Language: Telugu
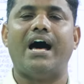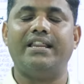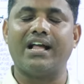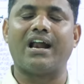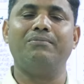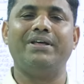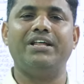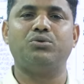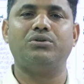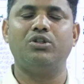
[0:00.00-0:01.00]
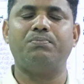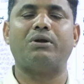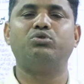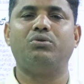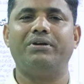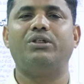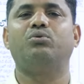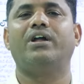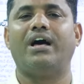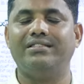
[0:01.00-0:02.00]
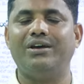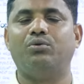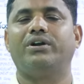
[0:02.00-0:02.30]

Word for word: అధికారుల మీద ఎంత ఉంటుందో ప్రభుత్వం మీద కూడా అంతే